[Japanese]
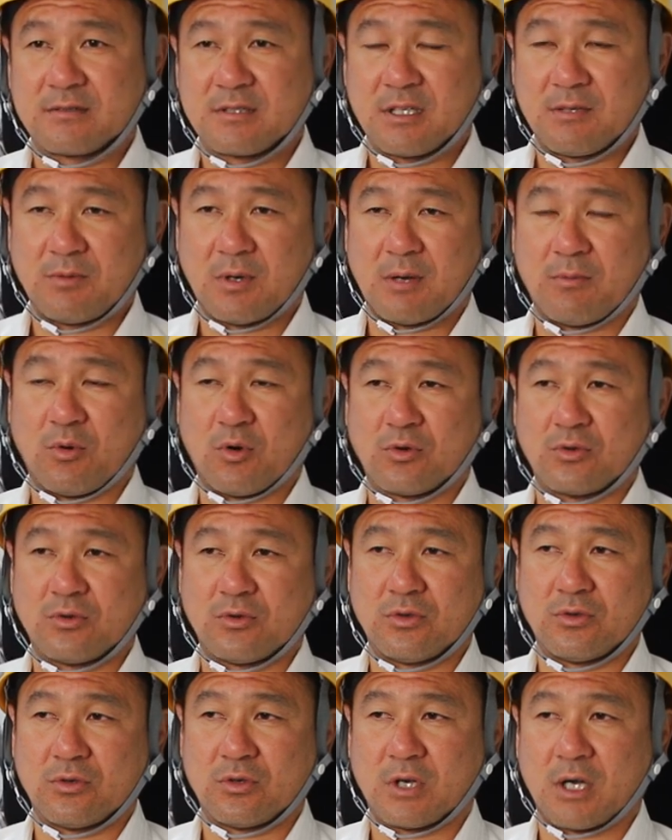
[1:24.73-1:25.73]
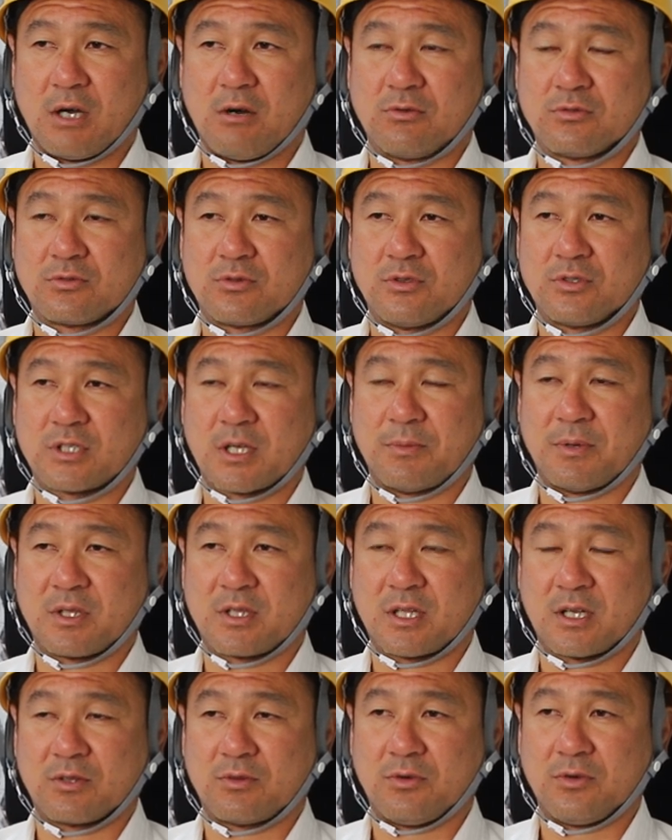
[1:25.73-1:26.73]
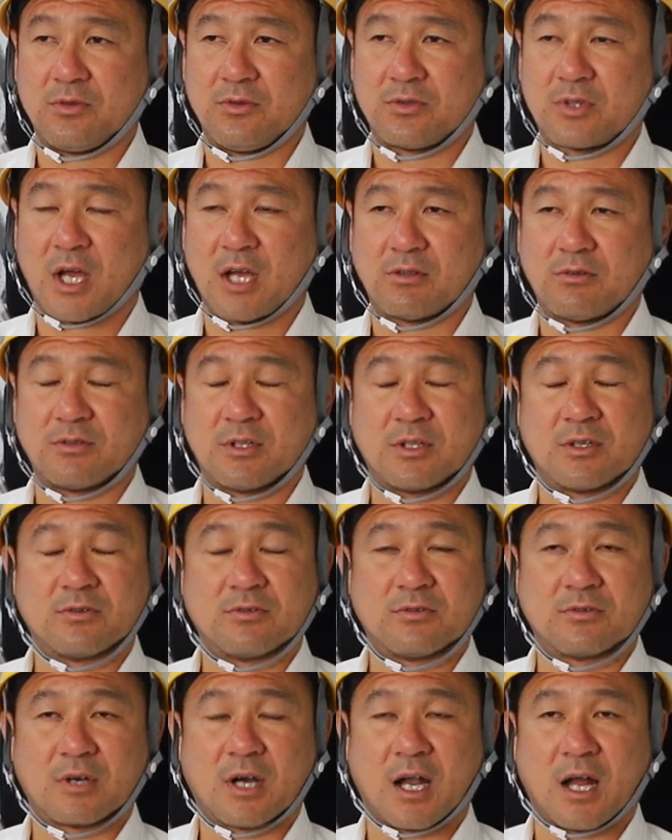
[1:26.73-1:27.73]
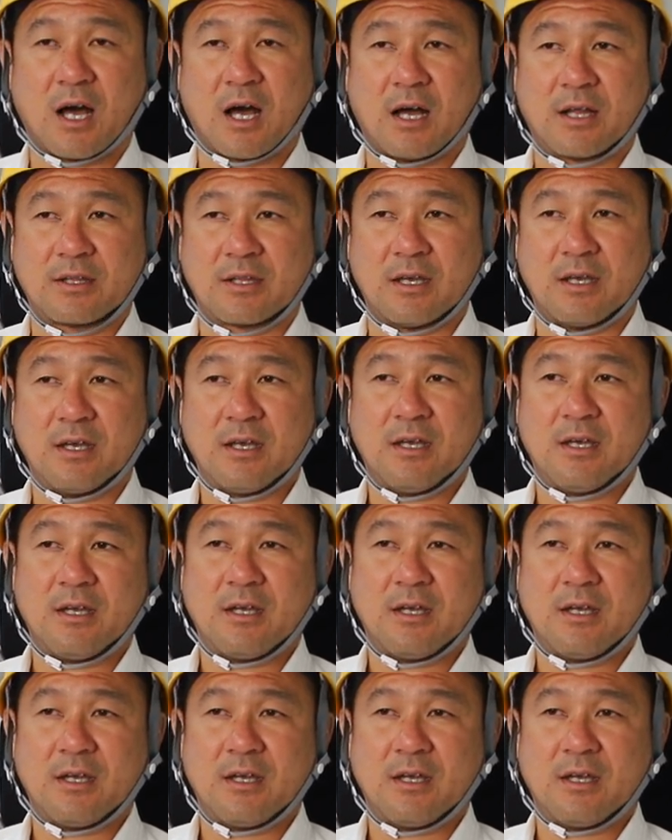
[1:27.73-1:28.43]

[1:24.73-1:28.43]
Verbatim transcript: でまあ僕が本当に喋ったらどういう態度に出てくるんかなって、